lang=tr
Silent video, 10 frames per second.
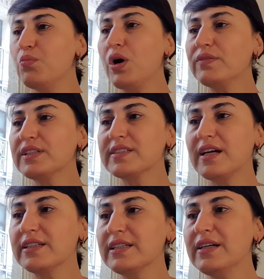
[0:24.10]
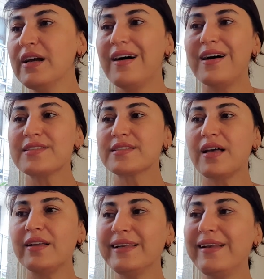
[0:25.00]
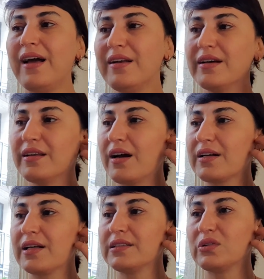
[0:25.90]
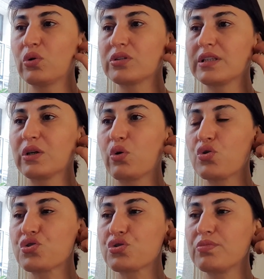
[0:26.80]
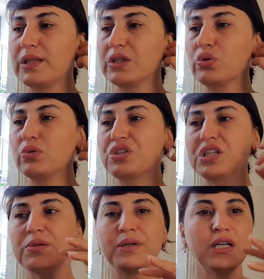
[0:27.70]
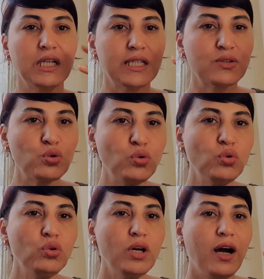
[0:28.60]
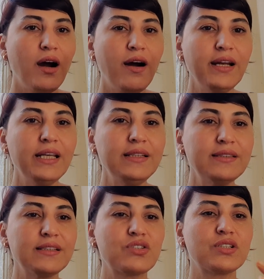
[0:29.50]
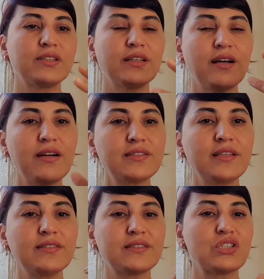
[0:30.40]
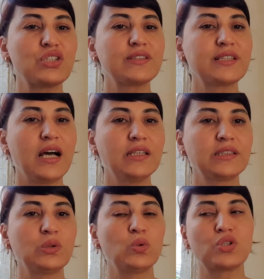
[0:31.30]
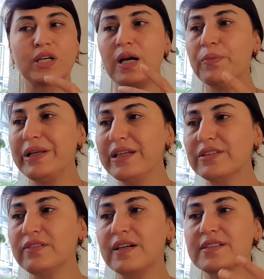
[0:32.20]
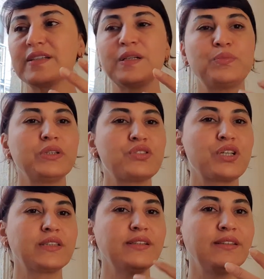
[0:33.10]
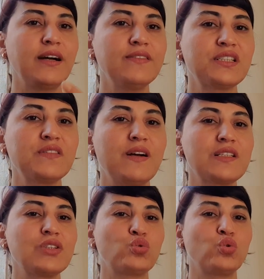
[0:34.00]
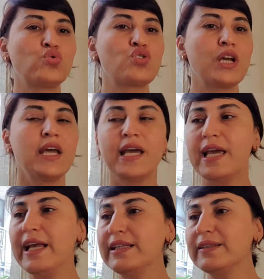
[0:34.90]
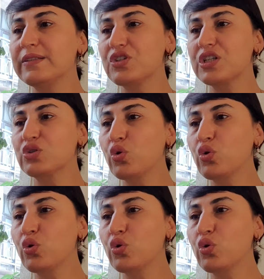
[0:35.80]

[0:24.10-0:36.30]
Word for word: Bu hafta sanki hastanelerle alakalı noktada koşturmalar olacak ama sonu aileniz için ya da hastanız için sağlıklı olacak. Ameliyatı varsa yapılacak, tedavisi varsa sonuç elde edeceğiz.